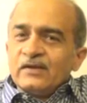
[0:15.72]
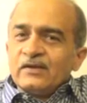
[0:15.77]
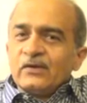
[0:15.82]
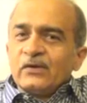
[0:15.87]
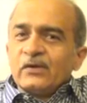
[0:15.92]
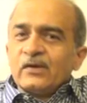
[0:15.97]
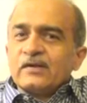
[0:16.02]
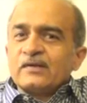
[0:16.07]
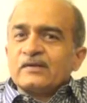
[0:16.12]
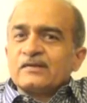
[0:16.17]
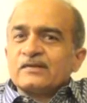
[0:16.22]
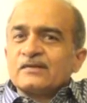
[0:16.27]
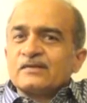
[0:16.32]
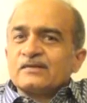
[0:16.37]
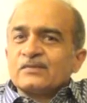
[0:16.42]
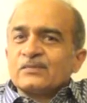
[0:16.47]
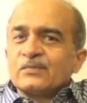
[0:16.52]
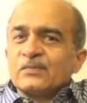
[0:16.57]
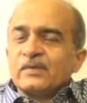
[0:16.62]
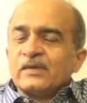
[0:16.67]
कॉलेजेस
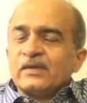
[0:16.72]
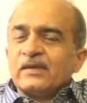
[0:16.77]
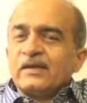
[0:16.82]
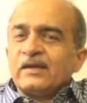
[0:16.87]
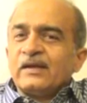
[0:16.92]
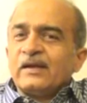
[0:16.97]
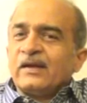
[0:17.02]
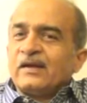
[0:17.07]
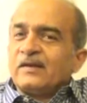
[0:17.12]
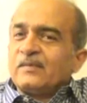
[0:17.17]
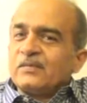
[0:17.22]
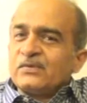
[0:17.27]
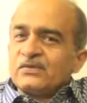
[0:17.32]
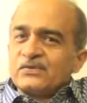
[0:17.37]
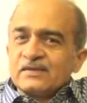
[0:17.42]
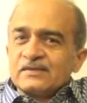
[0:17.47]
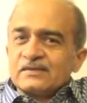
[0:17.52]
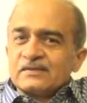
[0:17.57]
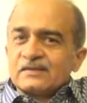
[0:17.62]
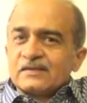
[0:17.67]
में
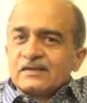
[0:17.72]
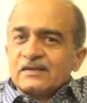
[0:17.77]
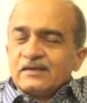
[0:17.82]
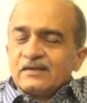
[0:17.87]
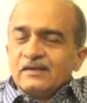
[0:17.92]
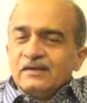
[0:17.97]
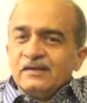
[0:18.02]
एडमिशन्स की